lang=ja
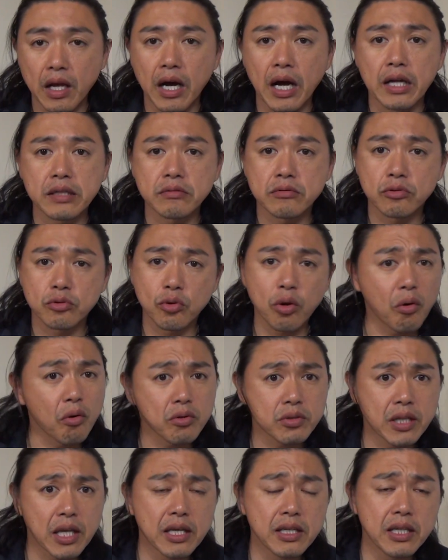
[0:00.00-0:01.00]
圧
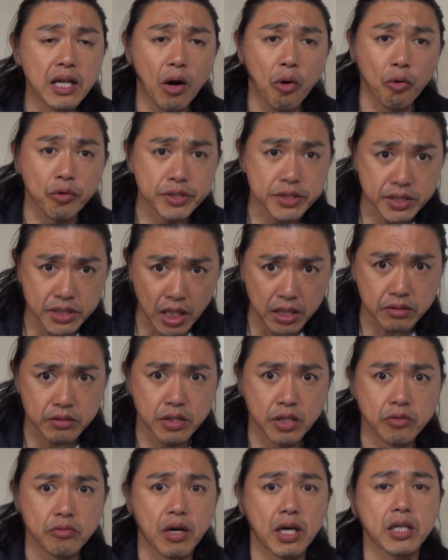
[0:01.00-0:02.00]
倒的な美味しさっ
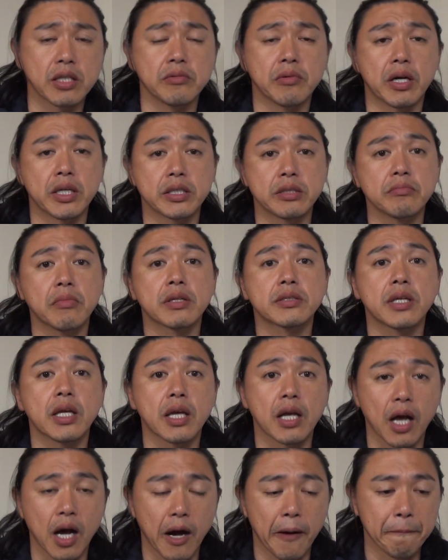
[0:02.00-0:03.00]
ていうわけにはいきませ
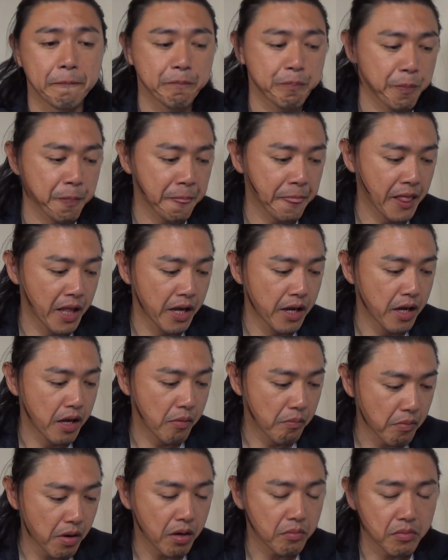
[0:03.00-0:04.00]
んが
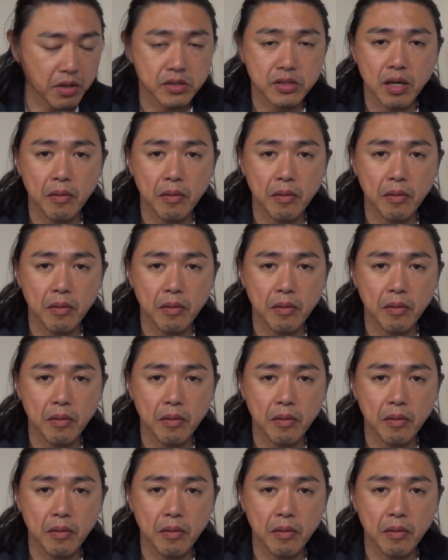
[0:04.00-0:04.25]
まあまあ